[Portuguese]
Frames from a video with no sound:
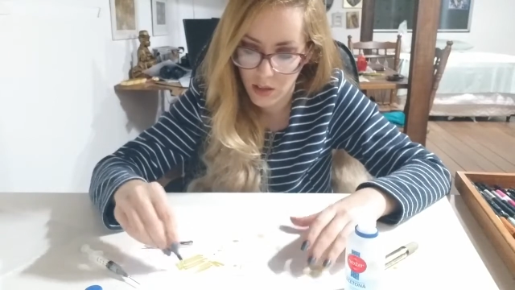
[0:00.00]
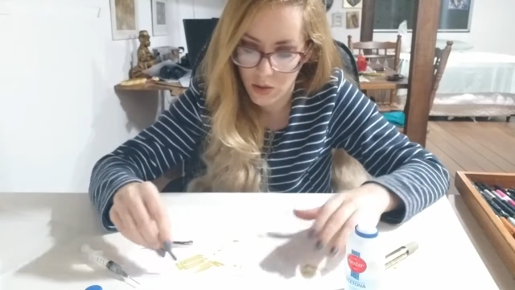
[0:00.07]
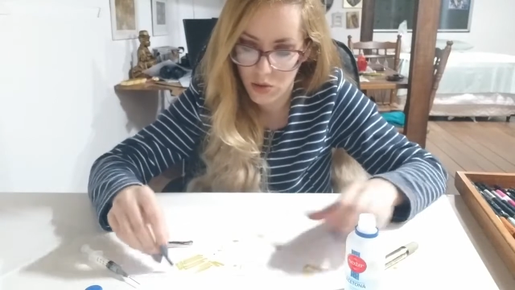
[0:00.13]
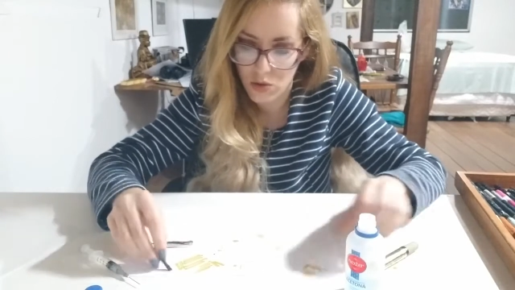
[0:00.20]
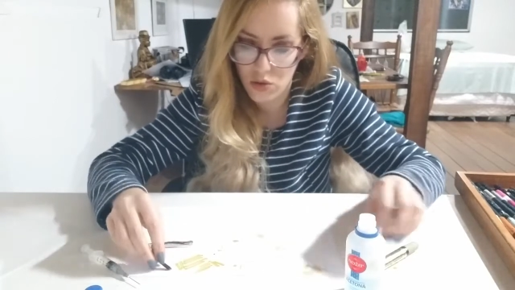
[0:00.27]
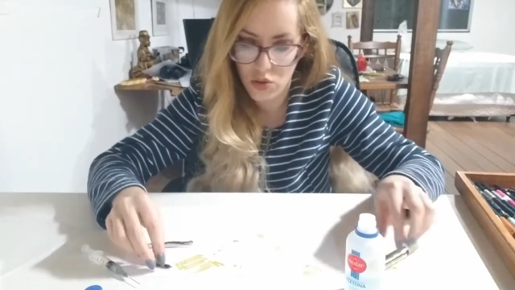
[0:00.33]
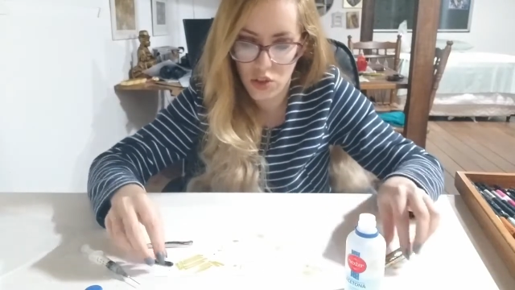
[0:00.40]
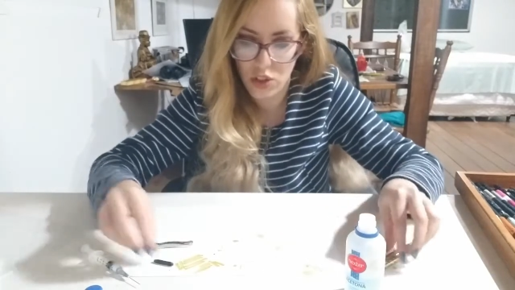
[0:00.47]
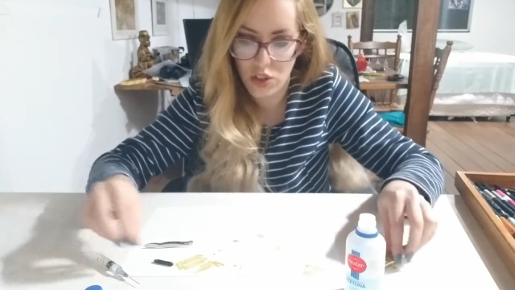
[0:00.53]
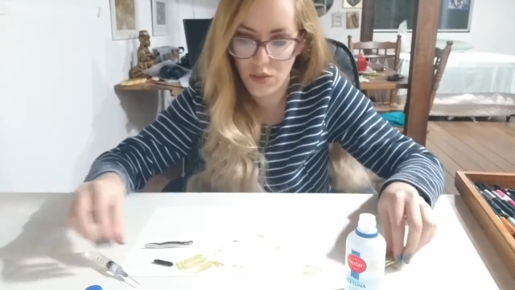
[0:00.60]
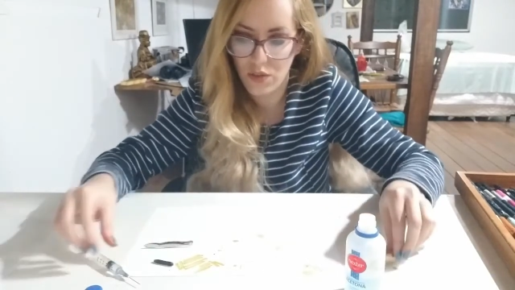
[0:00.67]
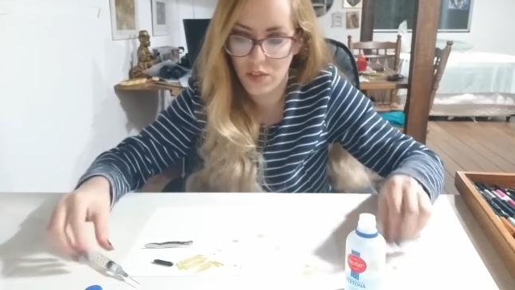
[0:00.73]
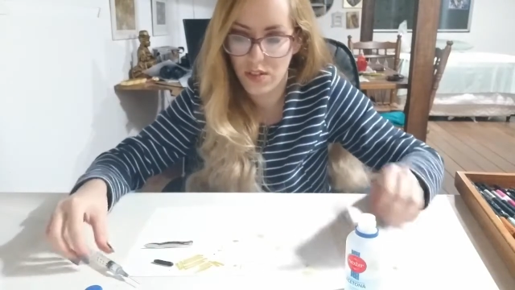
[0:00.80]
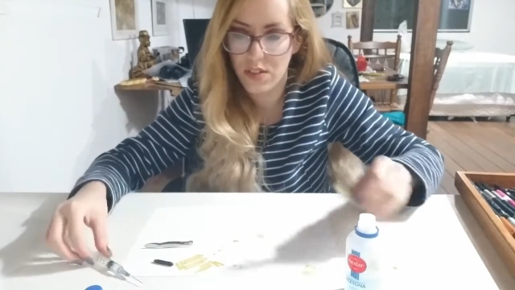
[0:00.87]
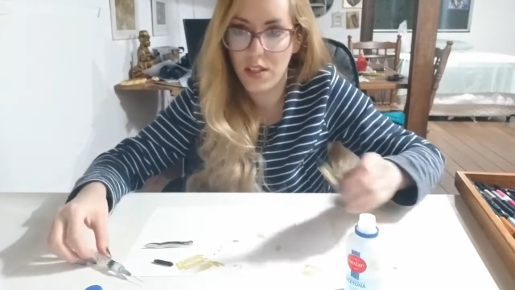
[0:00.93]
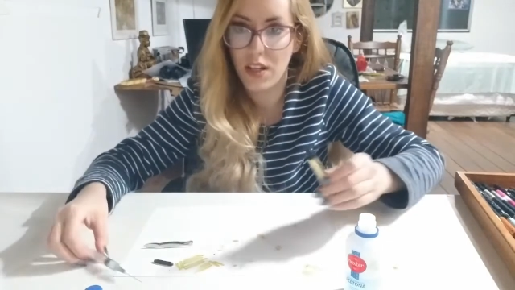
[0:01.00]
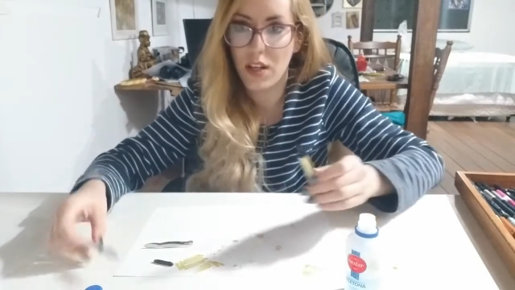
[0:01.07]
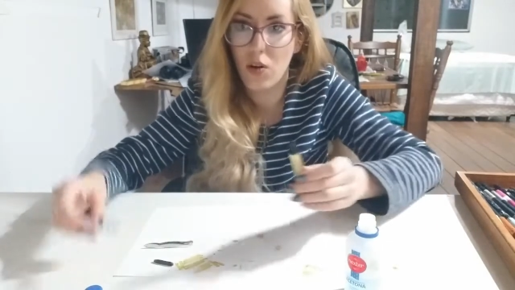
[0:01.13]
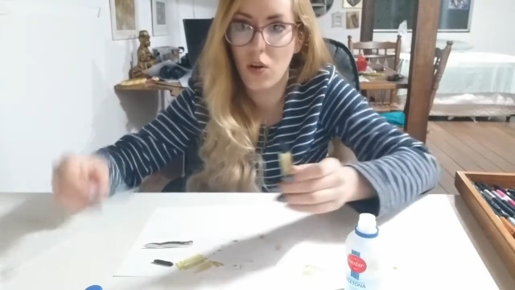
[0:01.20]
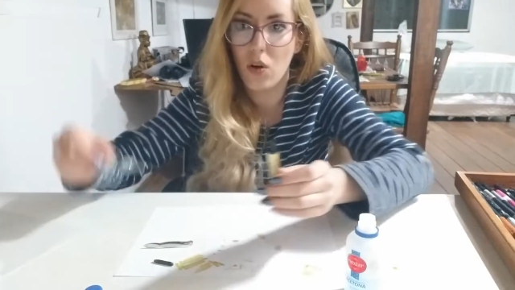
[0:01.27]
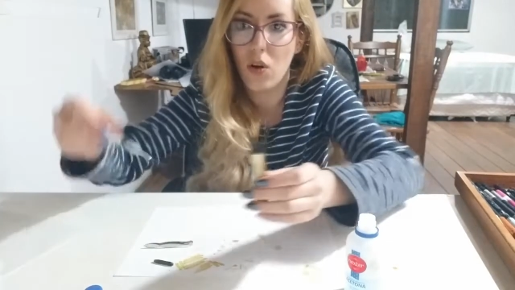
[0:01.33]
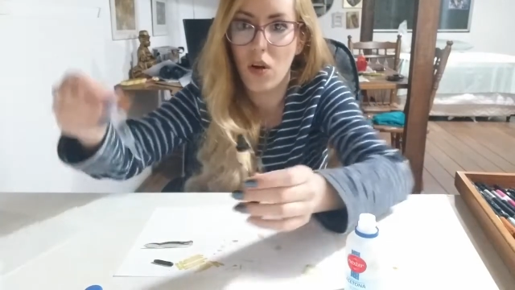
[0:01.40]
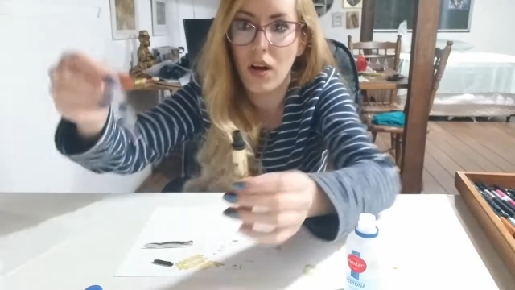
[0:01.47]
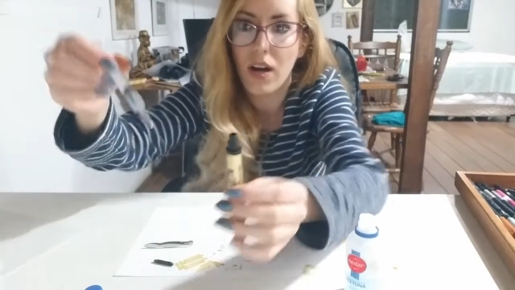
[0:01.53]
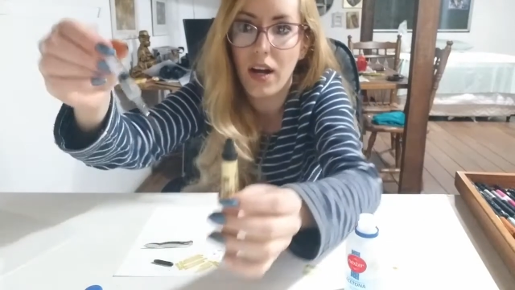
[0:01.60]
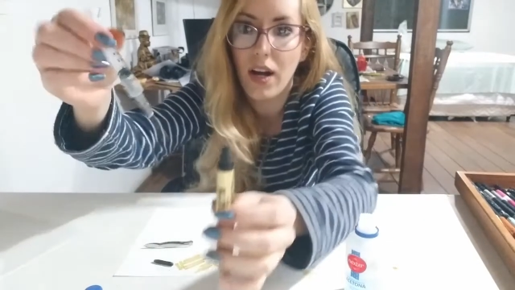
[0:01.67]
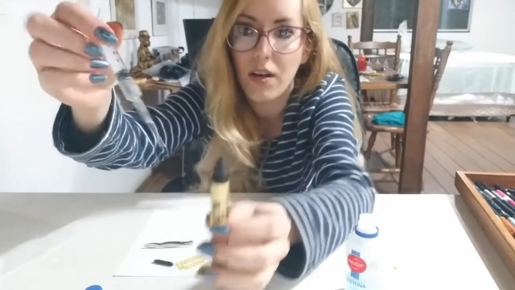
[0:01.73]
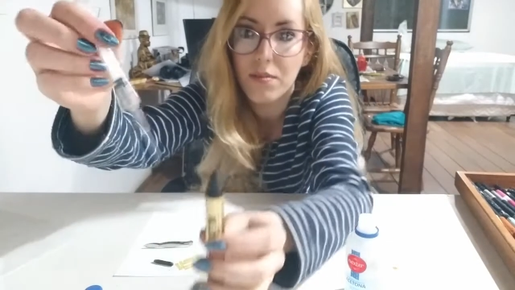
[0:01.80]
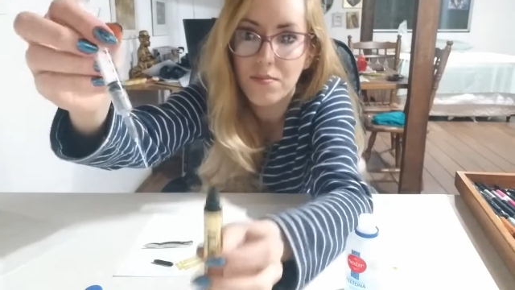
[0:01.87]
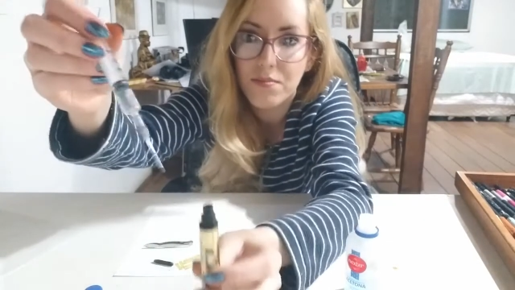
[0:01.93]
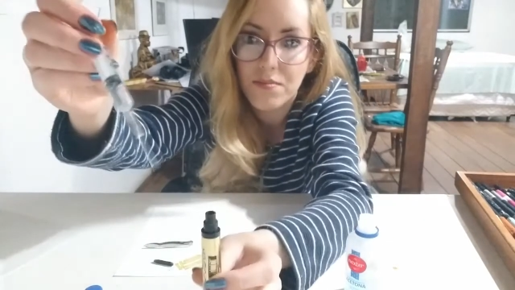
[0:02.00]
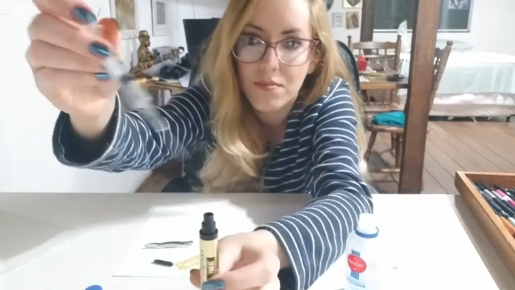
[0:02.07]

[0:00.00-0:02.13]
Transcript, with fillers: eu sugiro você colocar,